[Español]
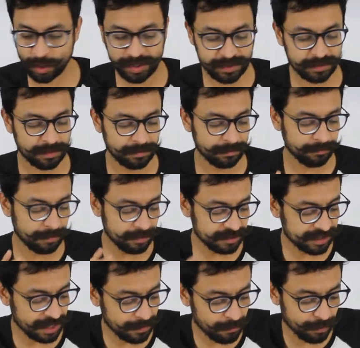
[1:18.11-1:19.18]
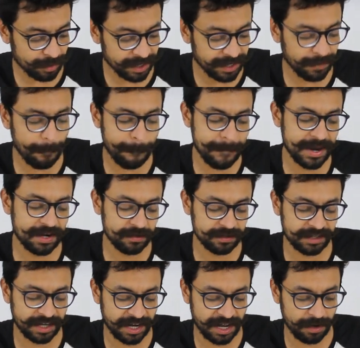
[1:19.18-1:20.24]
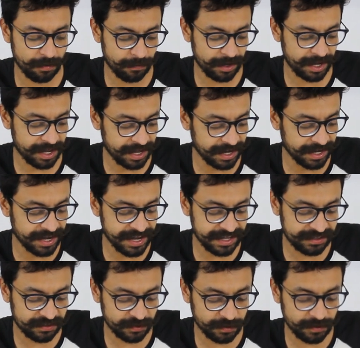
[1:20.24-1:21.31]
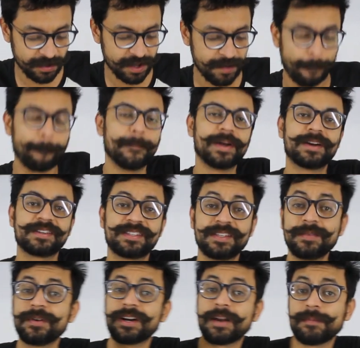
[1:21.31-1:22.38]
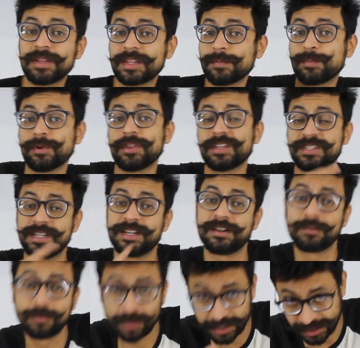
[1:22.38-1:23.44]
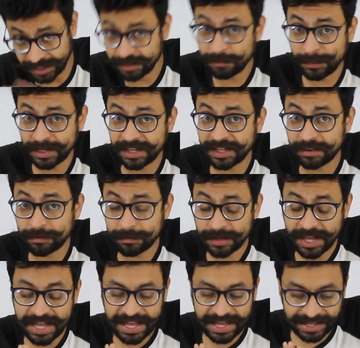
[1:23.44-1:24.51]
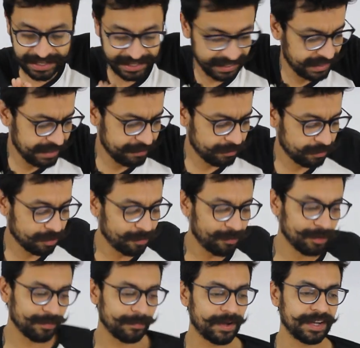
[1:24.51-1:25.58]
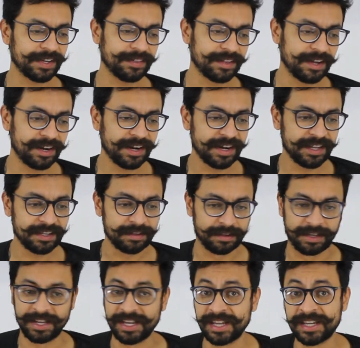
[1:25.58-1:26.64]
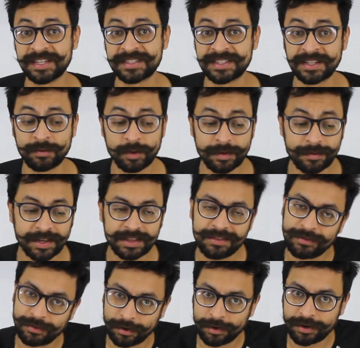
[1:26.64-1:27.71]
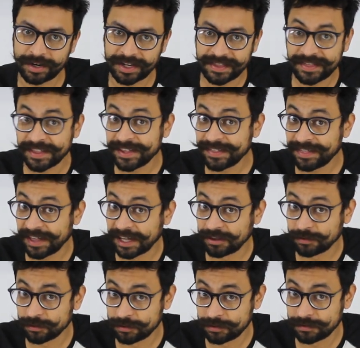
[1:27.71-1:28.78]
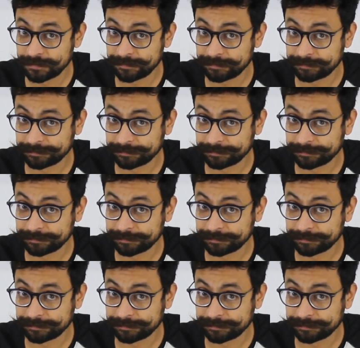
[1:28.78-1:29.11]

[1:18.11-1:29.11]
Pues vamos a poner manos a la obra en esto, ver si realmente puedo hacer lo que tengo planeado y cómo va a quedar esta nueva torre de datos.